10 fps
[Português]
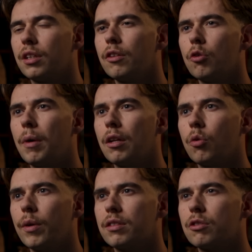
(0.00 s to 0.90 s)
que lidam mal
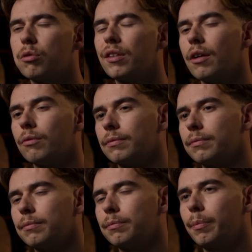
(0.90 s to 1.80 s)
com essa solidão.
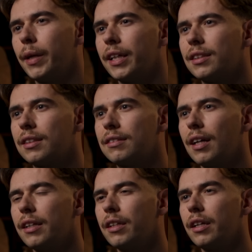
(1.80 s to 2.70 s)
Parece que
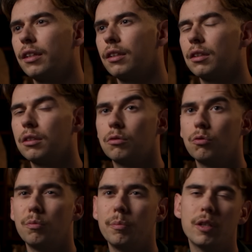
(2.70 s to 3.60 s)
têm
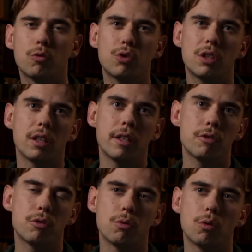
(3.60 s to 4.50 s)
um medo do
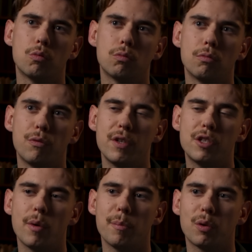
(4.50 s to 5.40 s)
silêncio ou um
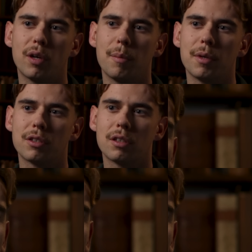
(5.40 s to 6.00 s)
vício em programas.